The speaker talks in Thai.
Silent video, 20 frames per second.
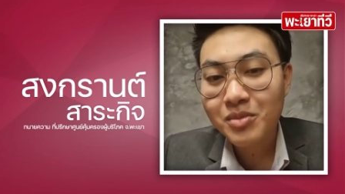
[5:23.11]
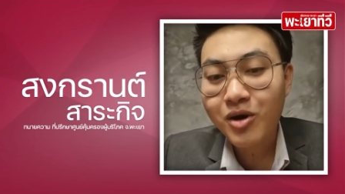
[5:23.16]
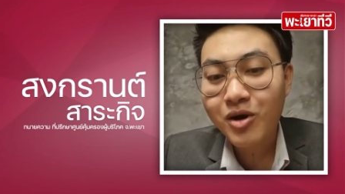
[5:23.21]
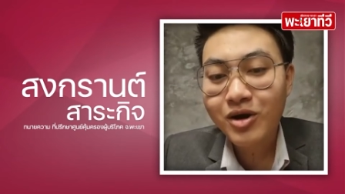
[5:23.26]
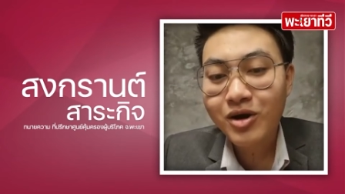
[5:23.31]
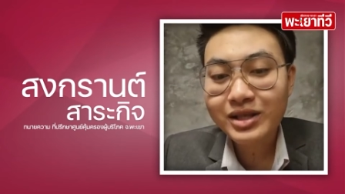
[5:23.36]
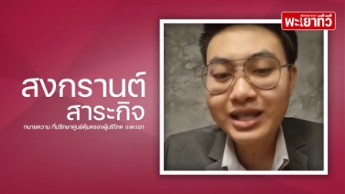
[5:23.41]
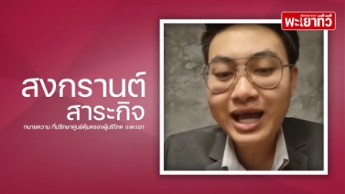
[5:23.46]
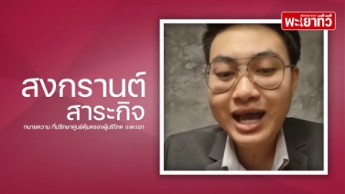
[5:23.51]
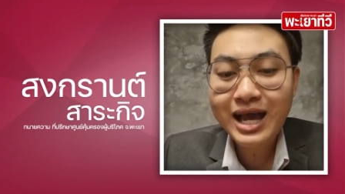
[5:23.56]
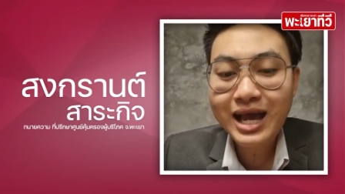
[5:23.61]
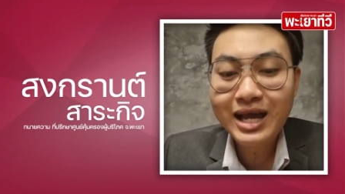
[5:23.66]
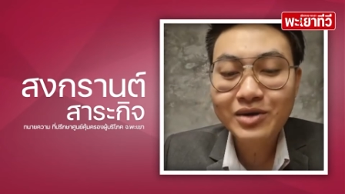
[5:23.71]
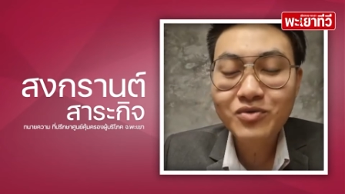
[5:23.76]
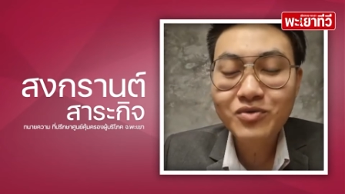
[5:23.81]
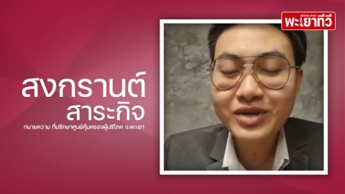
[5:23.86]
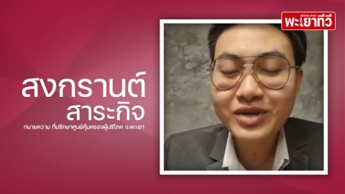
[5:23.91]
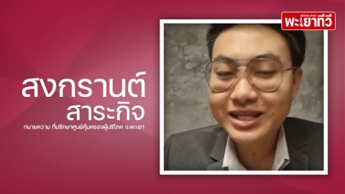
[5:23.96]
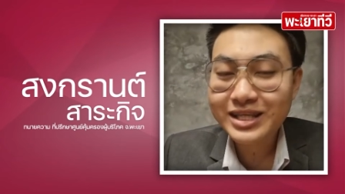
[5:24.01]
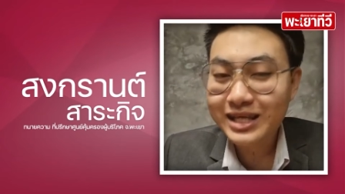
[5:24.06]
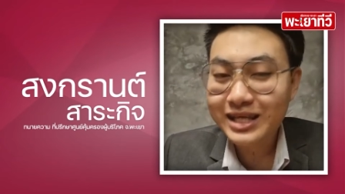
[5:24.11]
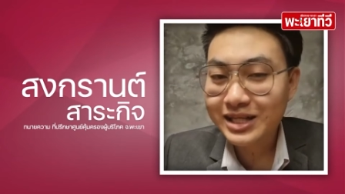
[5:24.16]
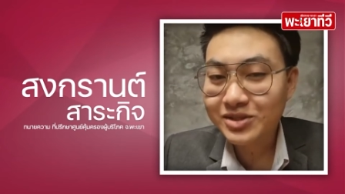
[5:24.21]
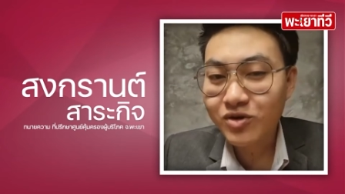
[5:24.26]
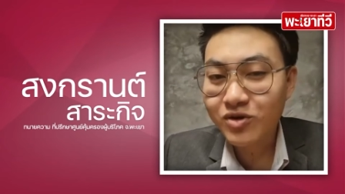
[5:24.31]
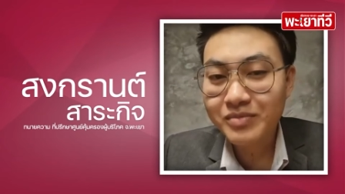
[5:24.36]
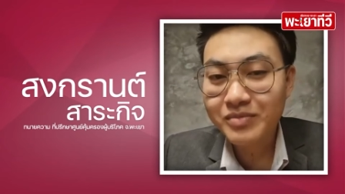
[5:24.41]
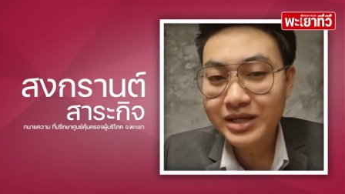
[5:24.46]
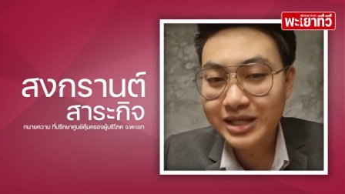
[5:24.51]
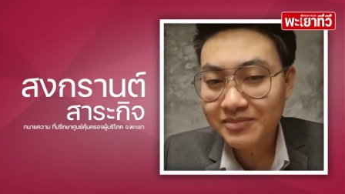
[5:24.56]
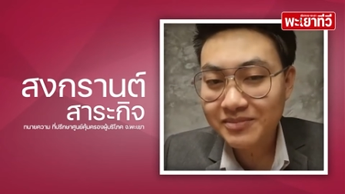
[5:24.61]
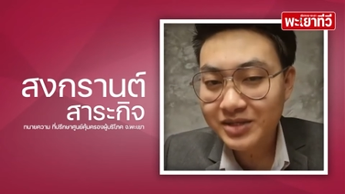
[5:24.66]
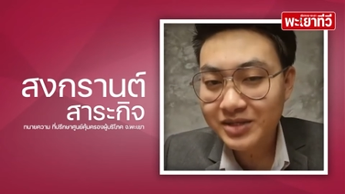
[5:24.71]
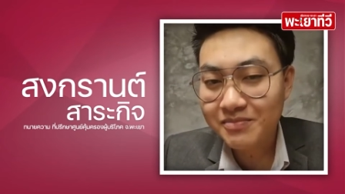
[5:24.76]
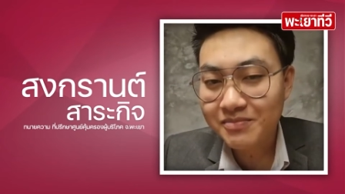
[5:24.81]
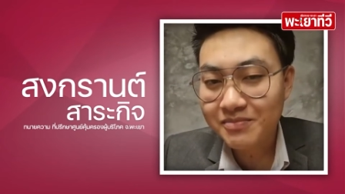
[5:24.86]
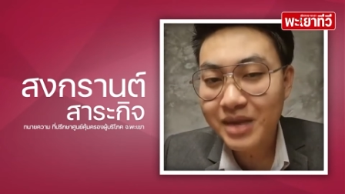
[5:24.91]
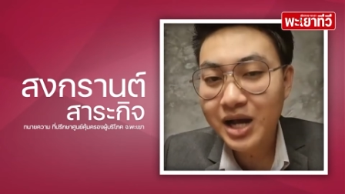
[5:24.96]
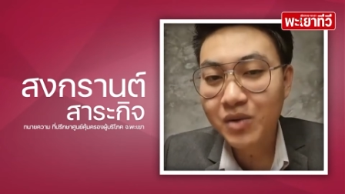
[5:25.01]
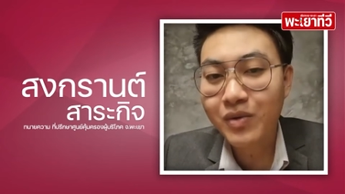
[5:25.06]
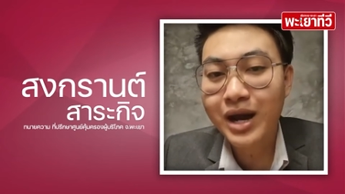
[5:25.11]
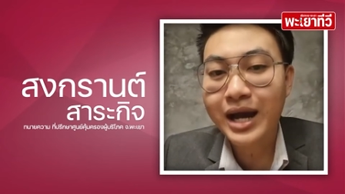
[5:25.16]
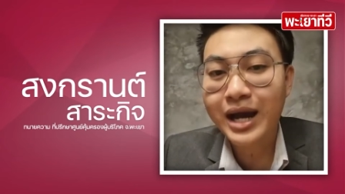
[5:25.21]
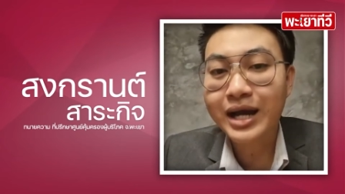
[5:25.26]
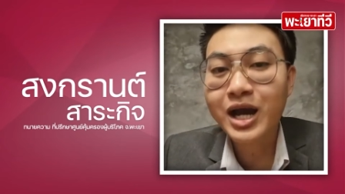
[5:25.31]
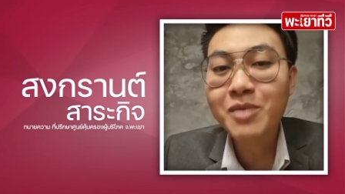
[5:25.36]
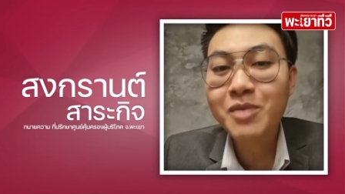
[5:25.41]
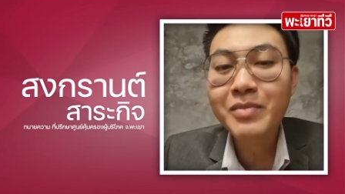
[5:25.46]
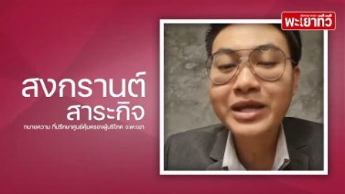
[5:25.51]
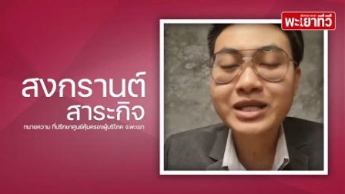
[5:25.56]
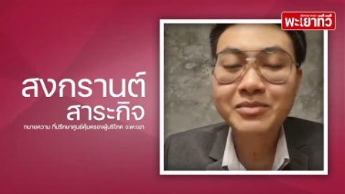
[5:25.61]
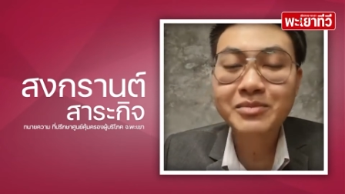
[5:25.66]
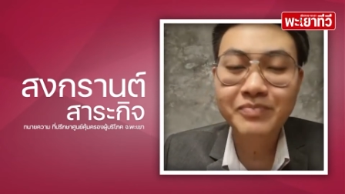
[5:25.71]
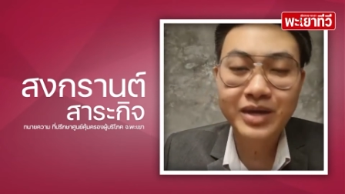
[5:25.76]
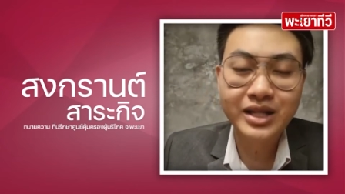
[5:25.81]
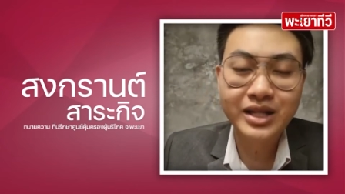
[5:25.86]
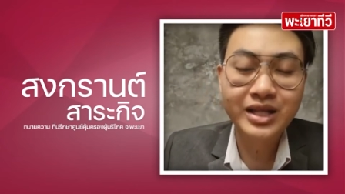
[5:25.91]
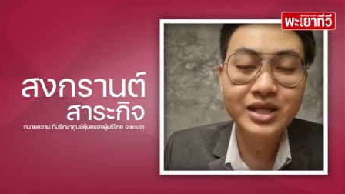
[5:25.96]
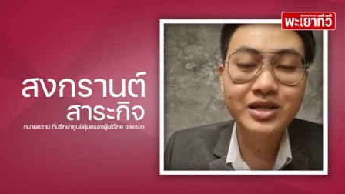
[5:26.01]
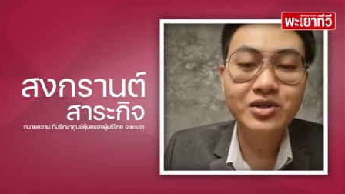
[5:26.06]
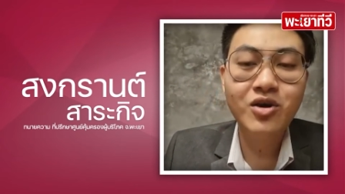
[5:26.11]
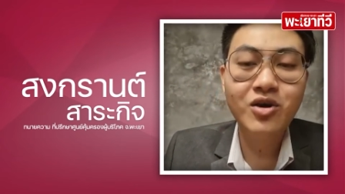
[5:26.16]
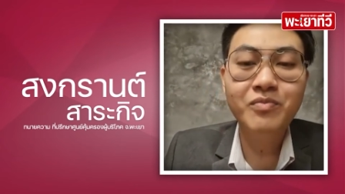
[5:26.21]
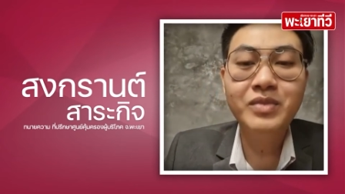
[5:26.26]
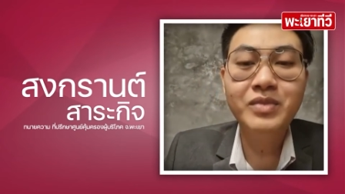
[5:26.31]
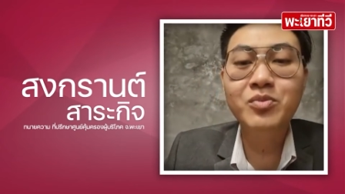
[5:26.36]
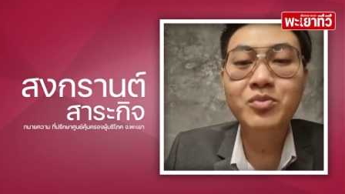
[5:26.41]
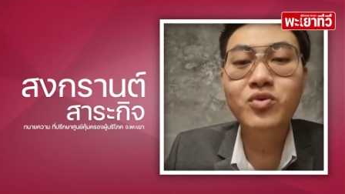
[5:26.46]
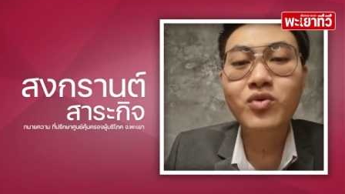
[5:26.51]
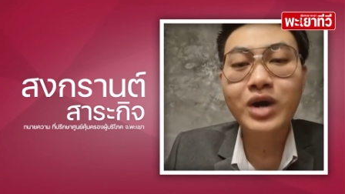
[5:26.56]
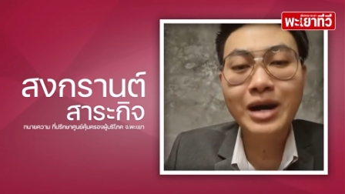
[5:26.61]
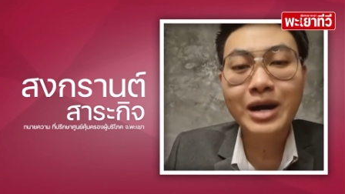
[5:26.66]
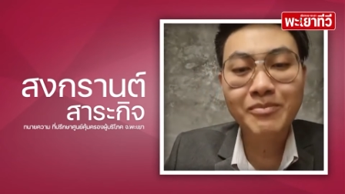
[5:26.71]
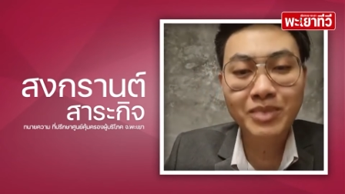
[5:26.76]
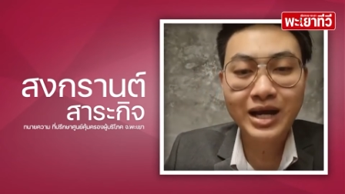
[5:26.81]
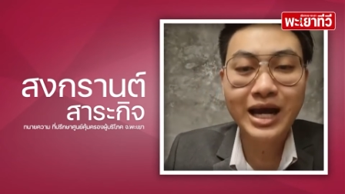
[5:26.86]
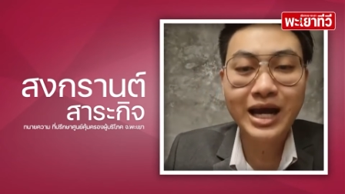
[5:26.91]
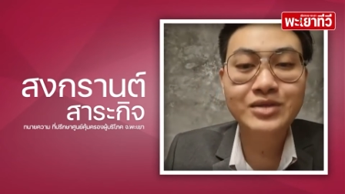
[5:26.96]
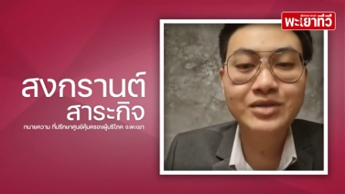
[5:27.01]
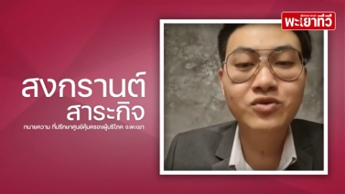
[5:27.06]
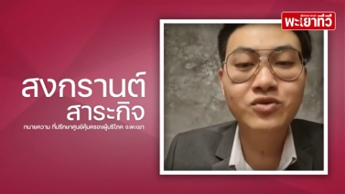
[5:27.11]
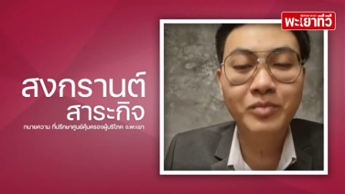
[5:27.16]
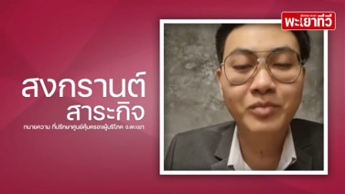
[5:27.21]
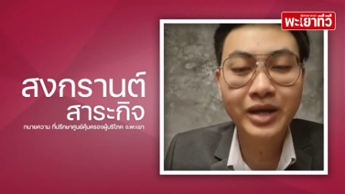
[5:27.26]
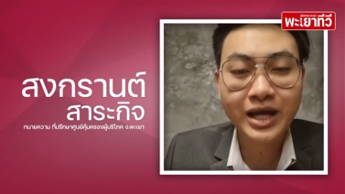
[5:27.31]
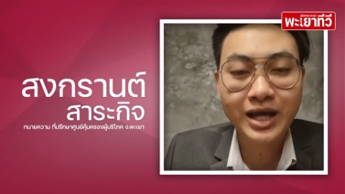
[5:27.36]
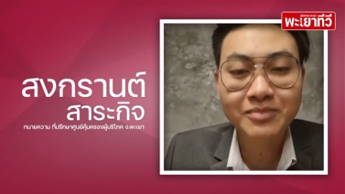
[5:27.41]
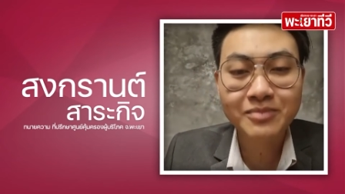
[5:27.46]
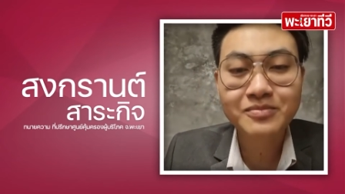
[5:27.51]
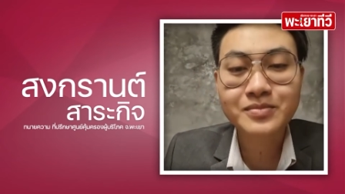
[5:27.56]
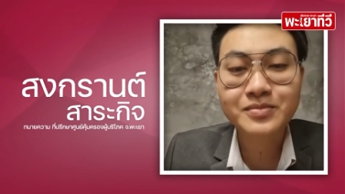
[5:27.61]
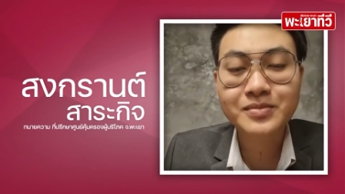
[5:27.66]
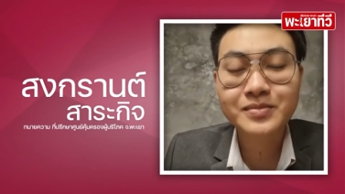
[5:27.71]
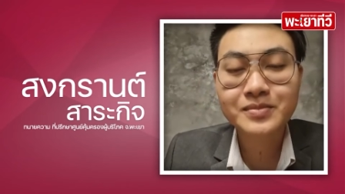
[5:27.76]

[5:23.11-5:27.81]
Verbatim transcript: เพราะถ้าลูกหนี้ชั้นต้นมีทรัพย์สินมากกว่าก็ไม่จำเป็นที่จะต้องมีผู้ค้ำประกันถูกไหมครับ